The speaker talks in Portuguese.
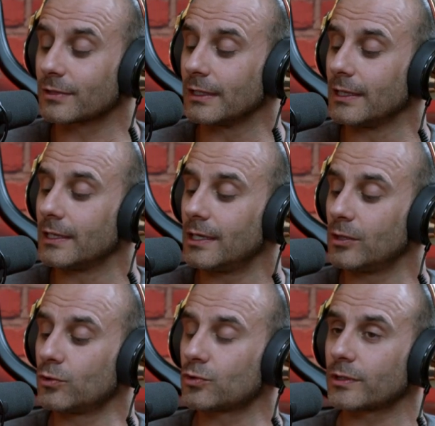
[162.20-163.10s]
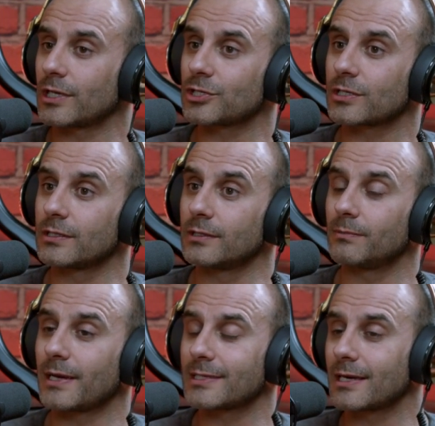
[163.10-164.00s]
sim. e tu só tens que
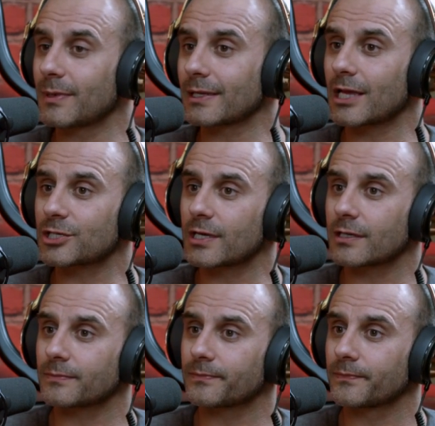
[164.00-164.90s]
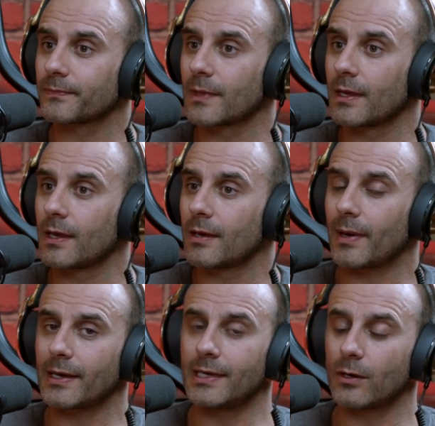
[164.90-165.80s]
basicamente lá estar.
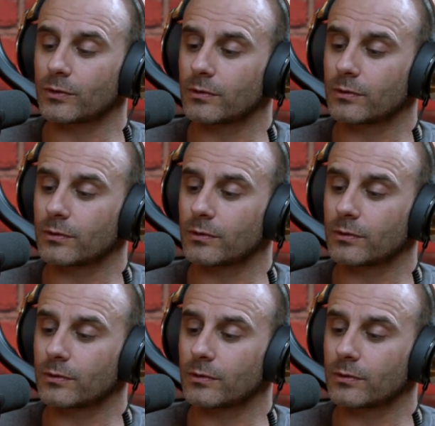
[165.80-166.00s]
Exatamente, Pá, ou tirar